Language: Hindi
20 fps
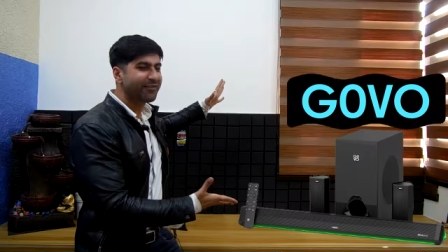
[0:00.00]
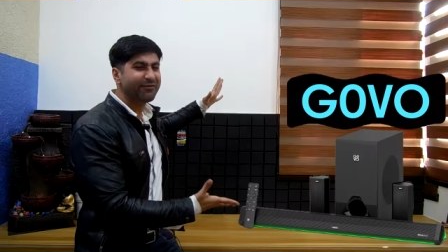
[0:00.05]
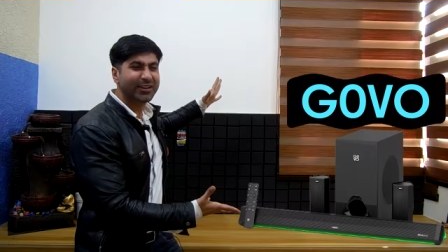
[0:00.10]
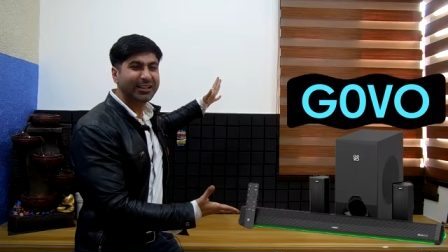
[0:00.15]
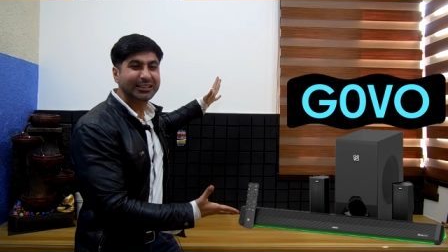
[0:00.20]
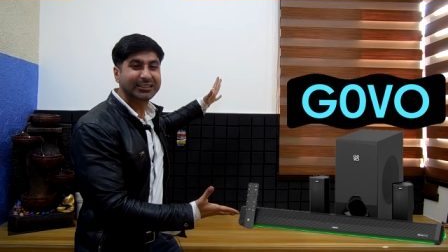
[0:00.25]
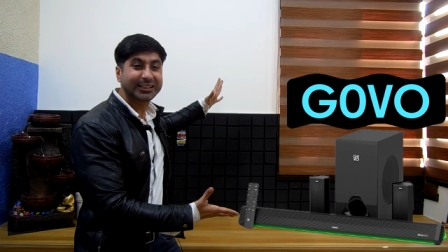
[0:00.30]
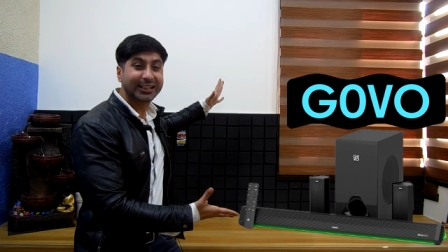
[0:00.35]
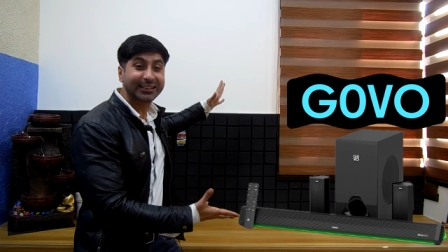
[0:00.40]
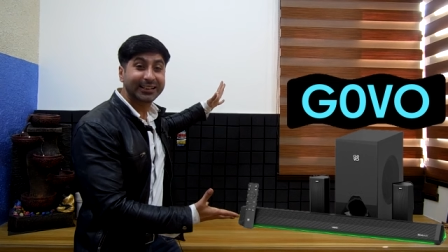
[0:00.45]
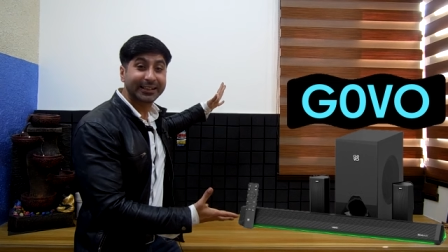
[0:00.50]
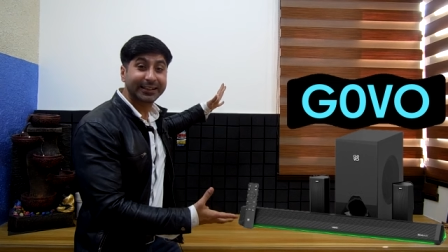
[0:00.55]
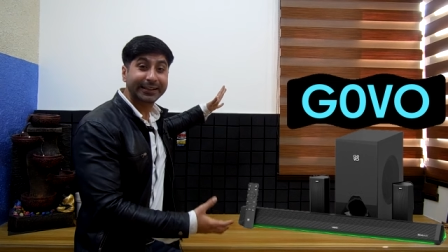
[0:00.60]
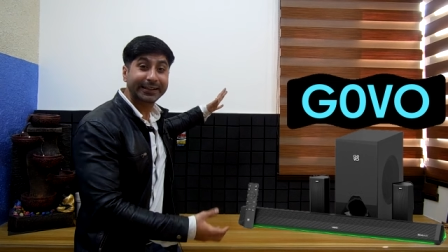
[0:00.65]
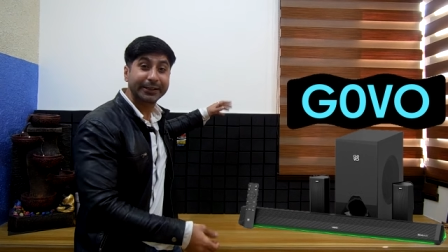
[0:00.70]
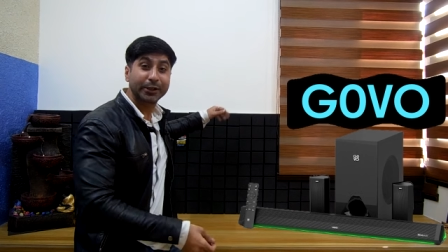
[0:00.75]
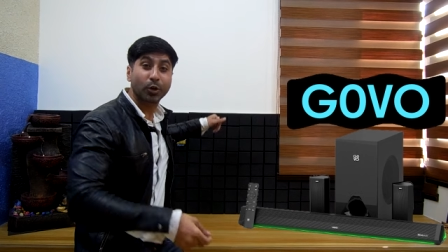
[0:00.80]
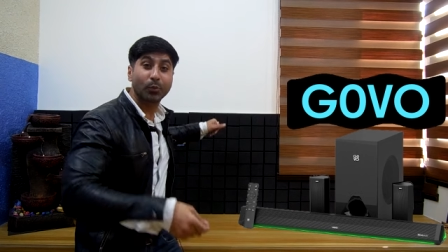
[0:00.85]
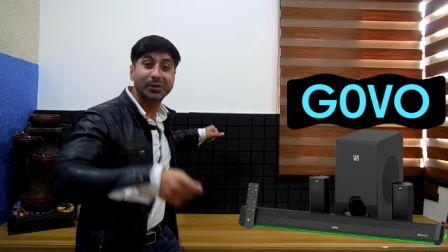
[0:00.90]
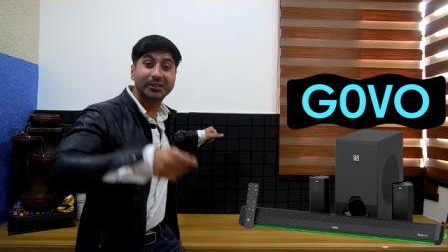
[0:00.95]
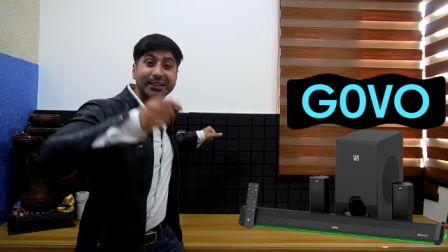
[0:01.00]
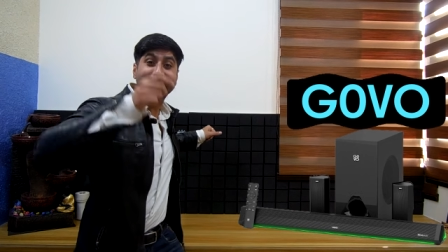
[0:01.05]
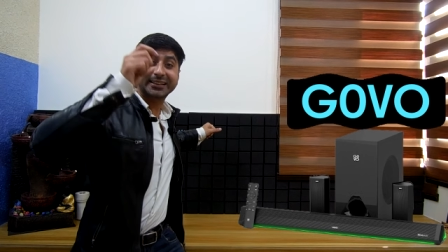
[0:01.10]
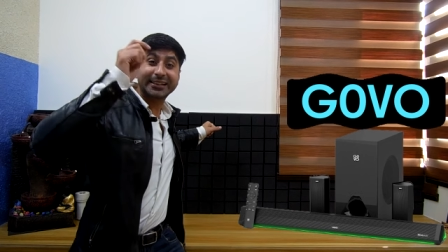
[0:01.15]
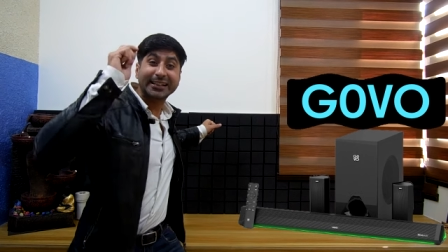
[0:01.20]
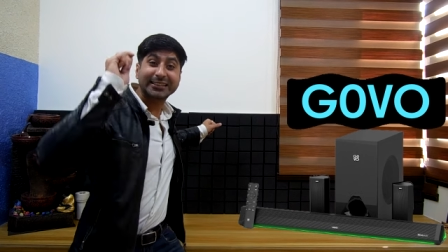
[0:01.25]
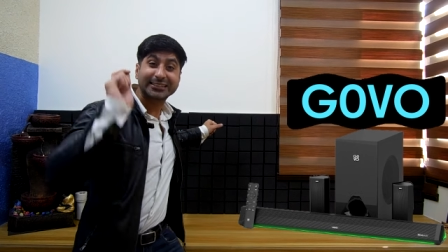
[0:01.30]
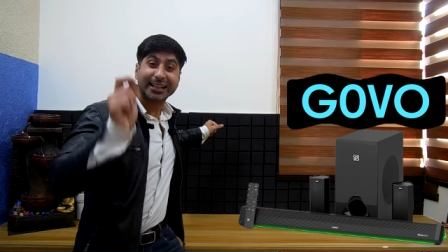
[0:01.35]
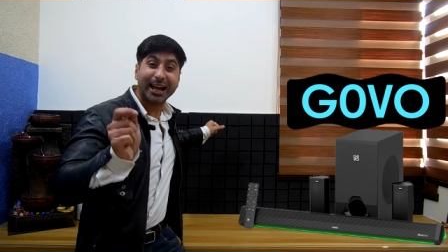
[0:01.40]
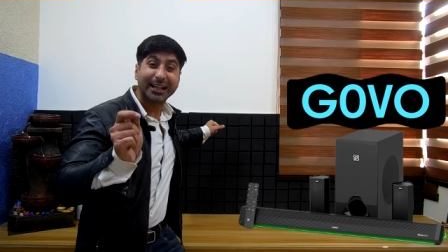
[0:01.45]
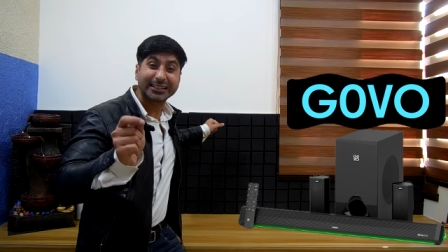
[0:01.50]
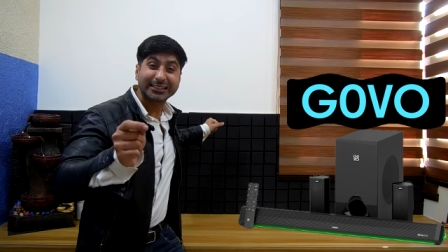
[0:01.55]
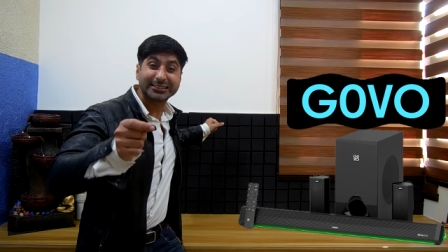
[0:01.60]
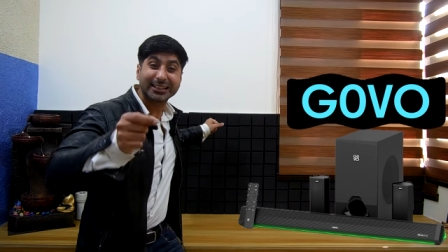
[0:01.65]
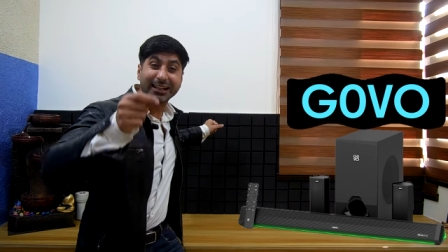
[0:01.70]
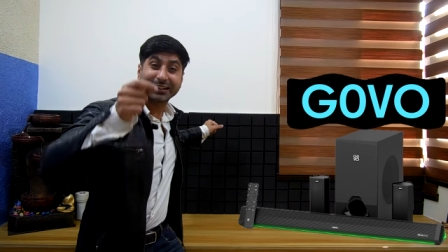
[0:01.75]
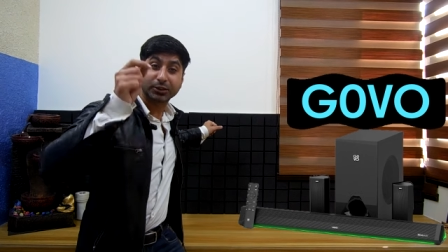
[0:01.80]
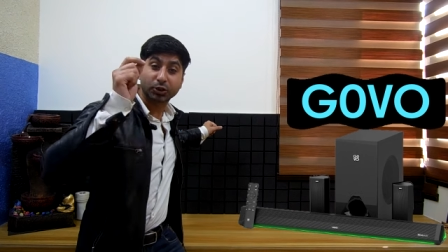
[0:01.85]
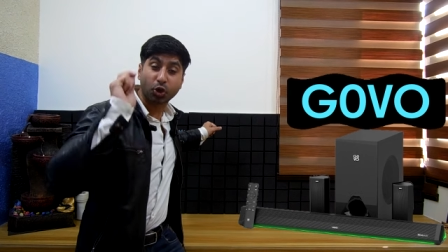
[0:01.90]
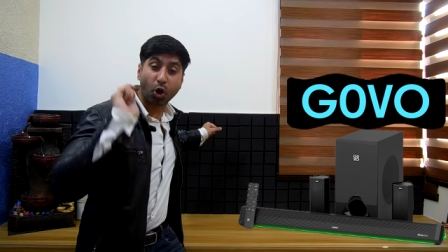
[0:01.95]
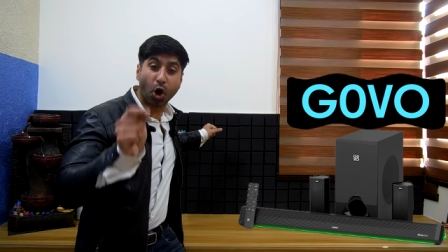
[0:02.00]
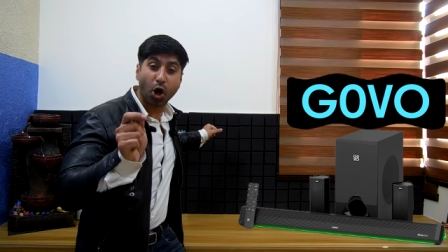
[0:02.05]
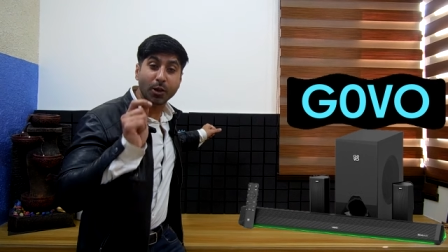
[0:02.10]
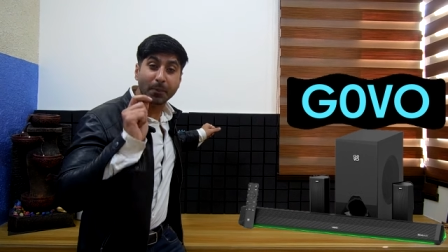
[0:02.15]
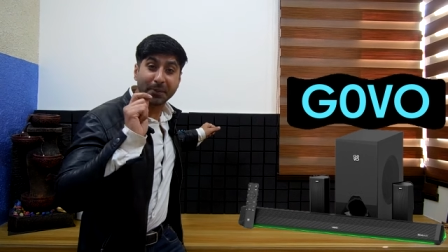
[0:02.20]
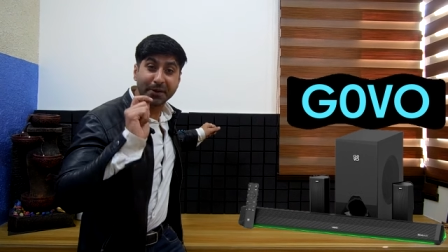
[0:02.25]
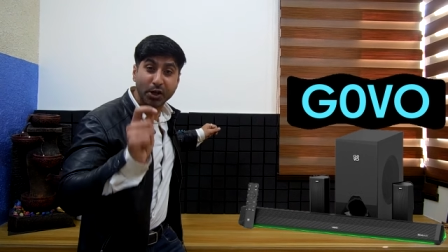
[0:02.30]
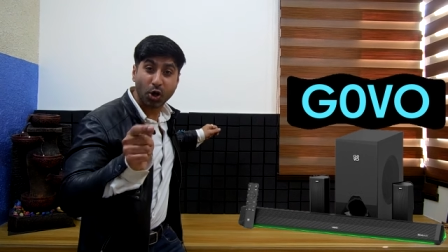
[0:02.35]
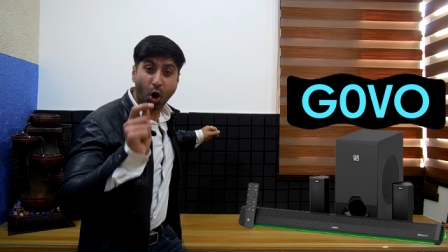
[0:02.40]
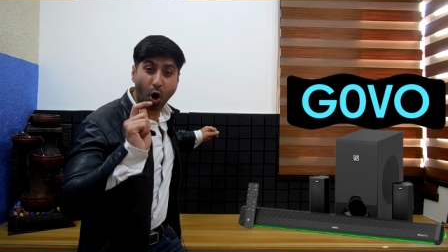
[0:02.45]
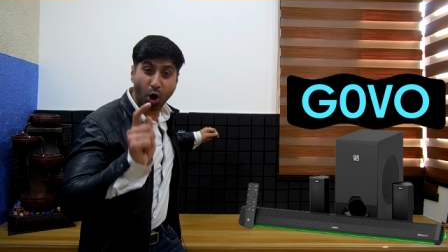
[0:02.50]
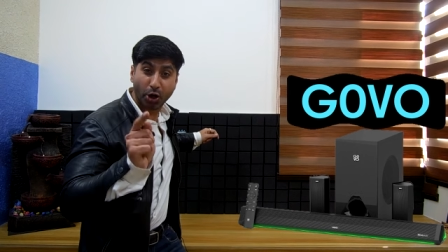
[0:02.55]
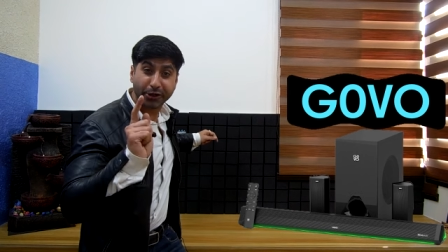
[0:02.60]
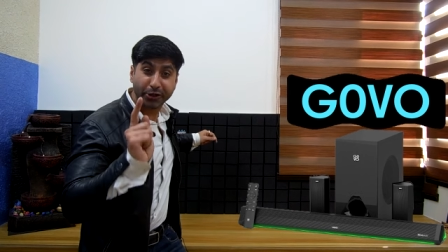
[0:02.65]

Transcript: ड्राइवर इसके अंदर देखने को मिल जाते हैं साथ ही साथ डॉल्बी